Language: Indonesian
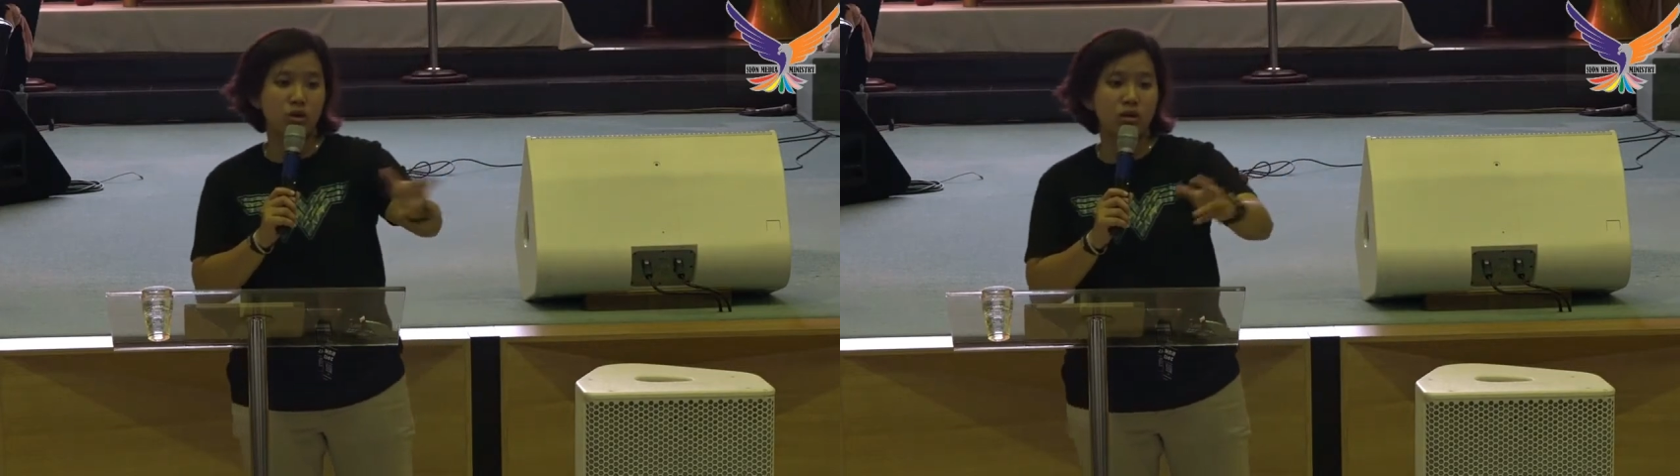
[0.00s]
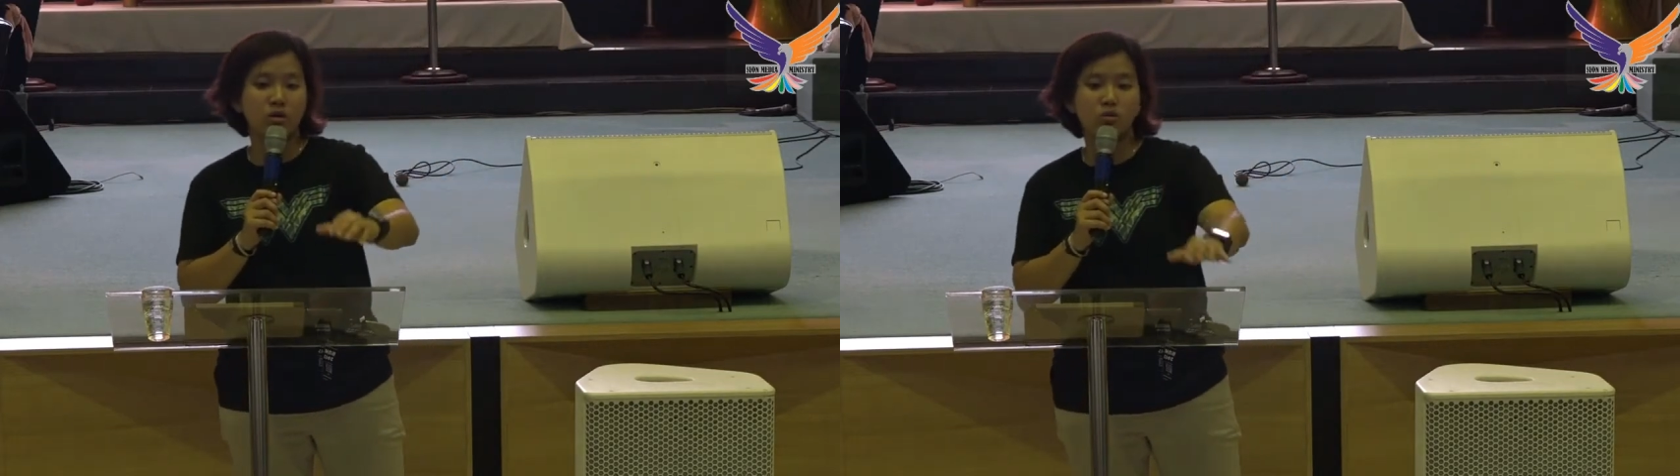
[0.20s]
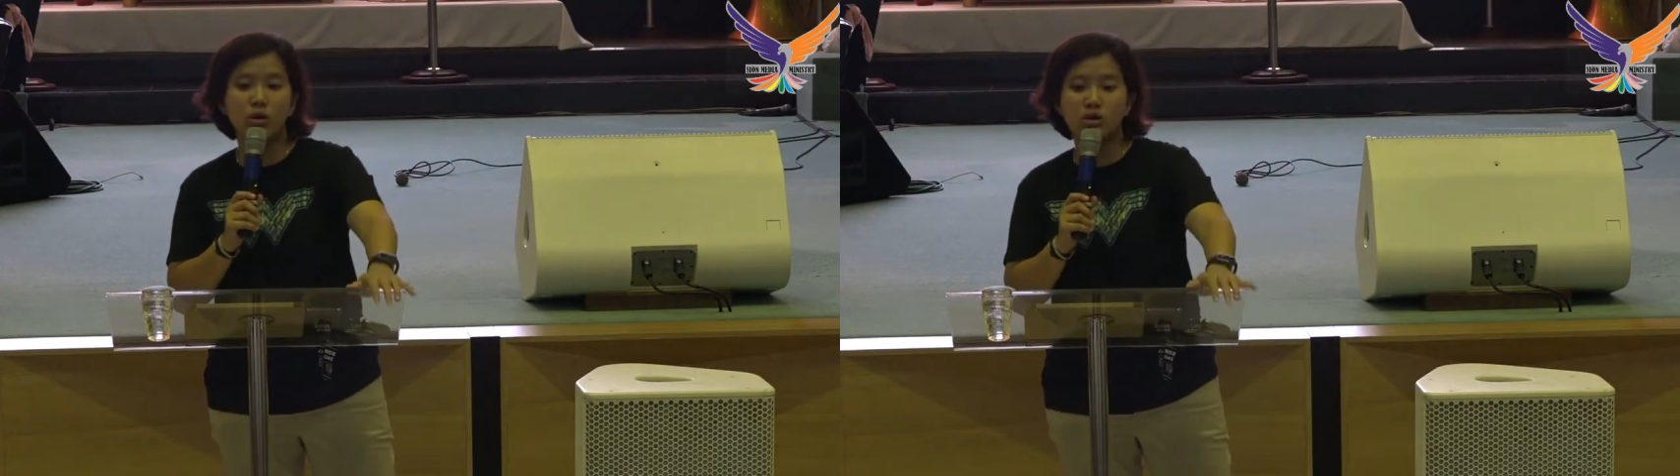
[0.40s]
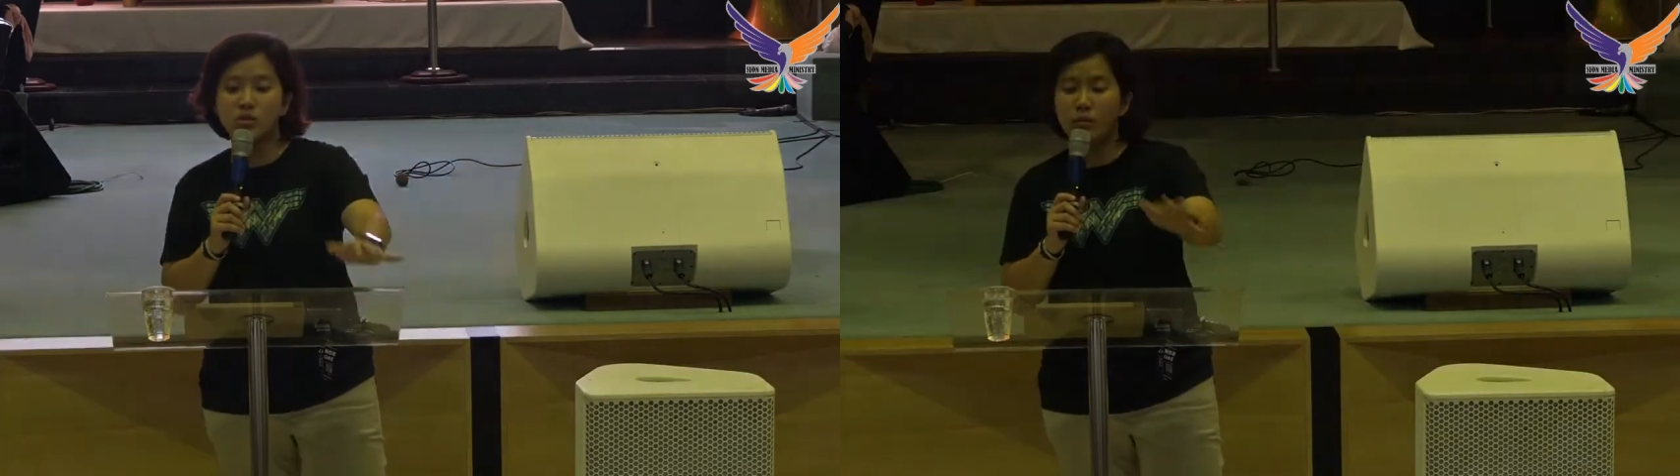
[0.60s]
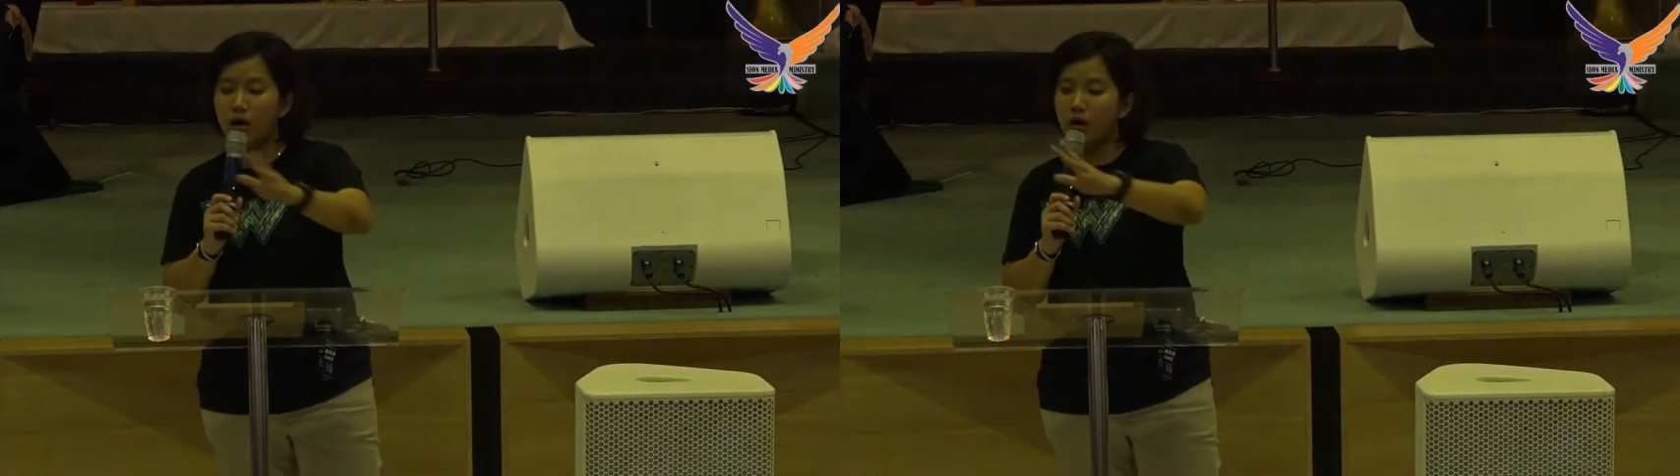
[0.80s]
ini itu
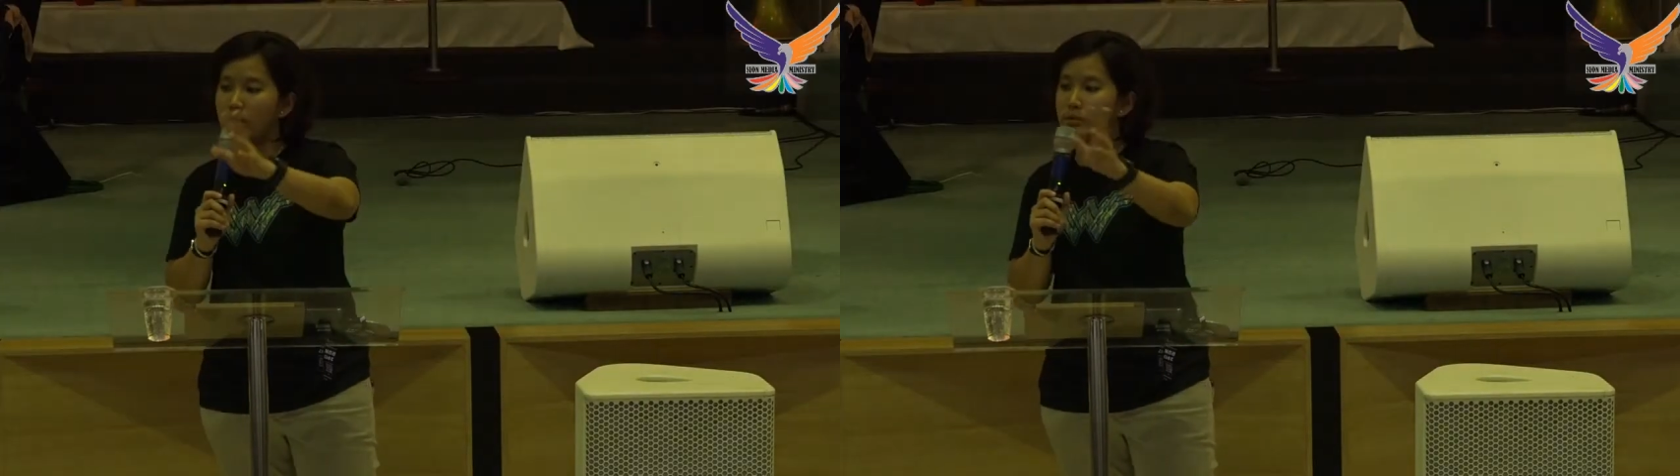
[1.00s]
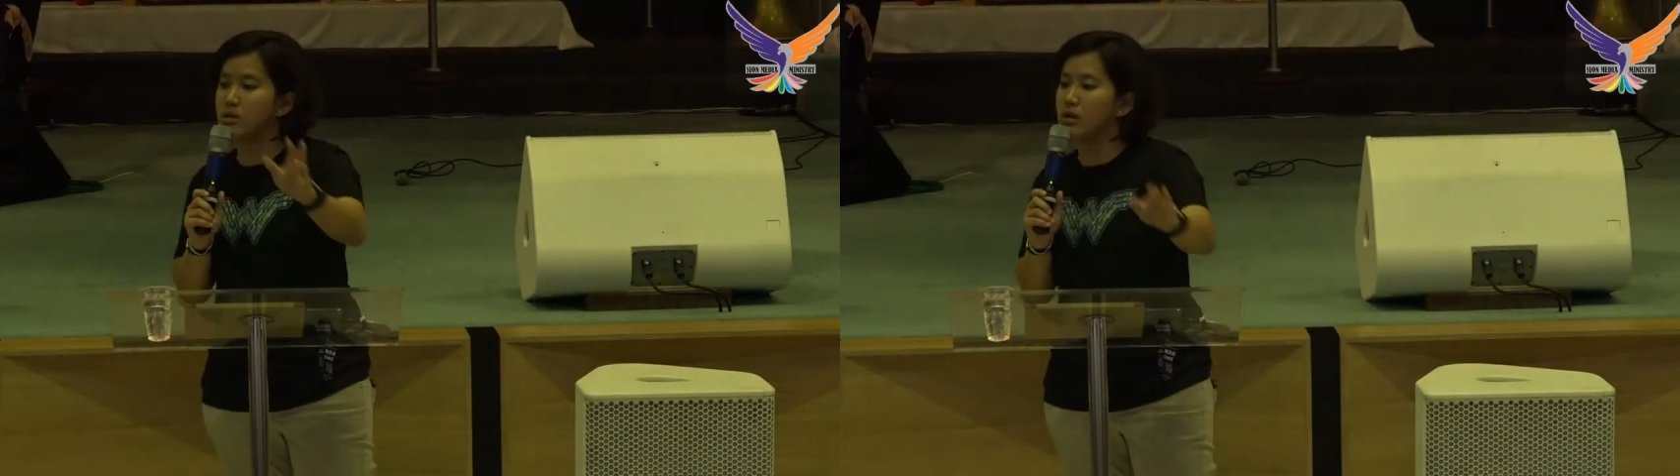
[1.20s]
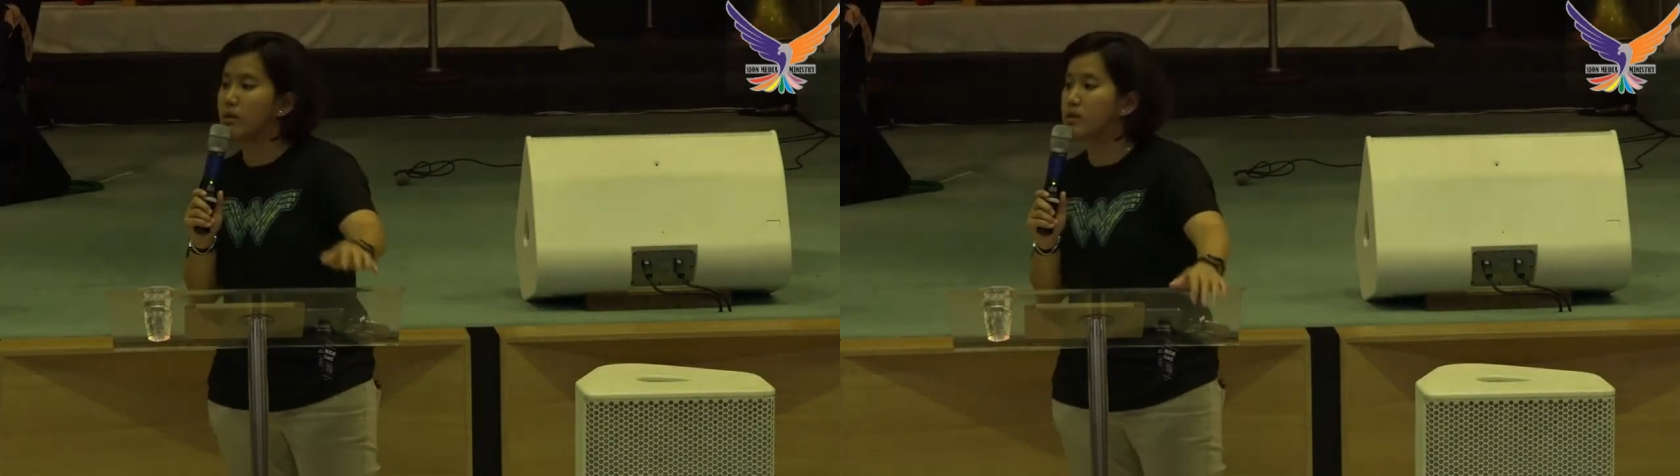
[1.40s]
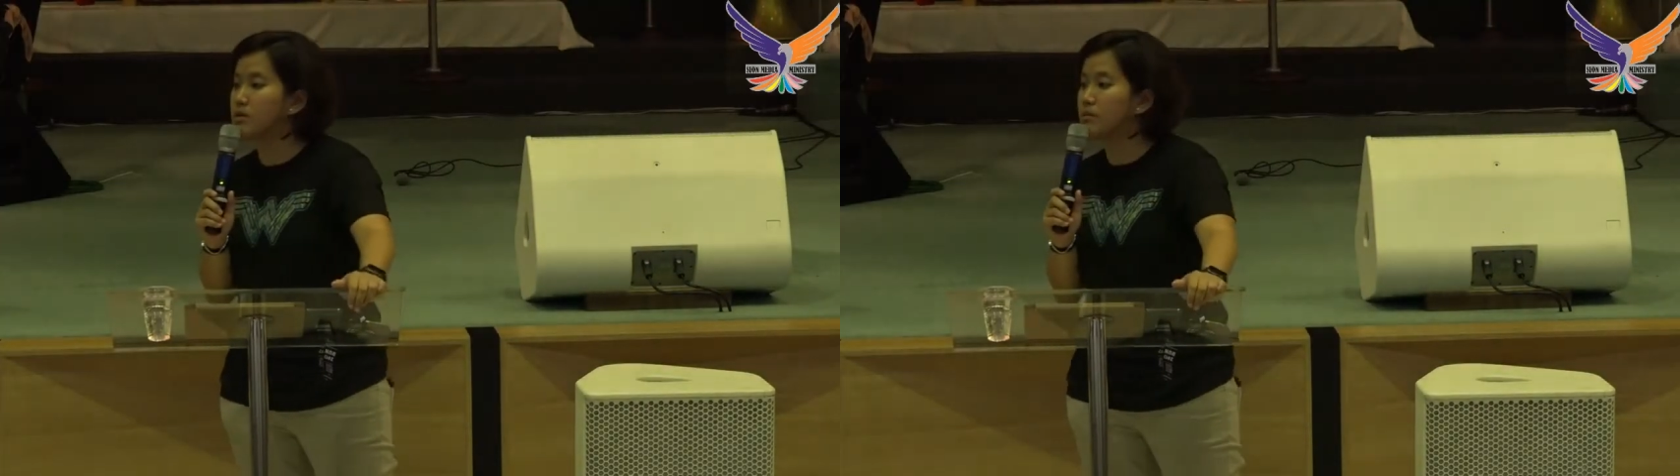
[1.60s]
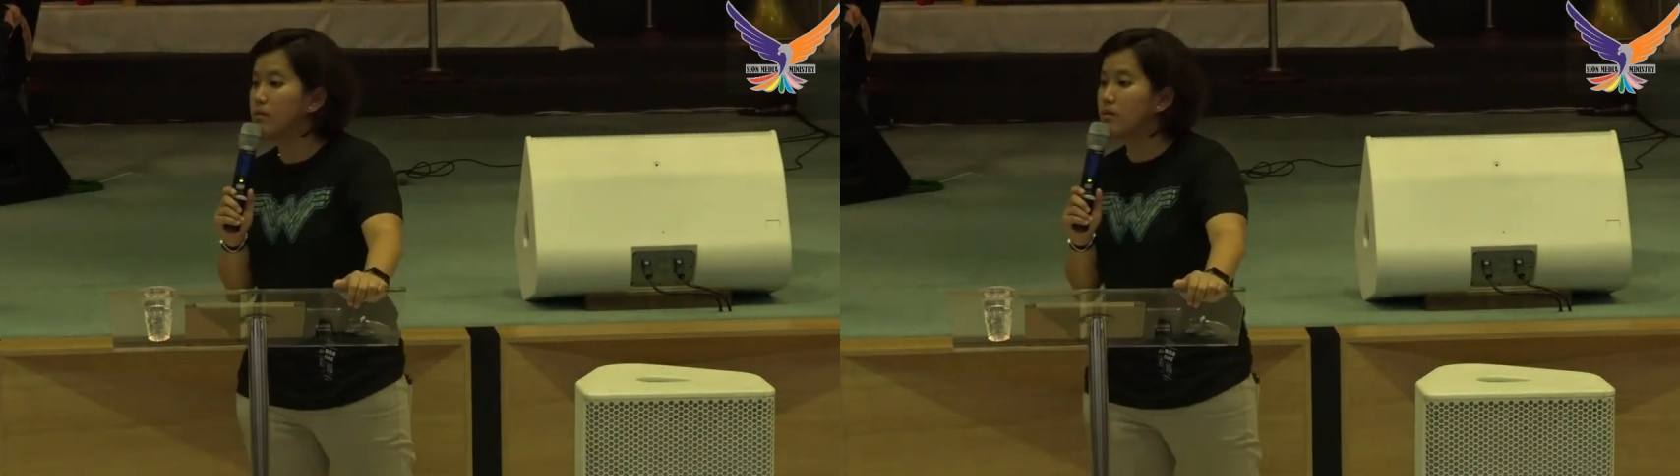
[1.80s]
ngasih makan apa segala macam.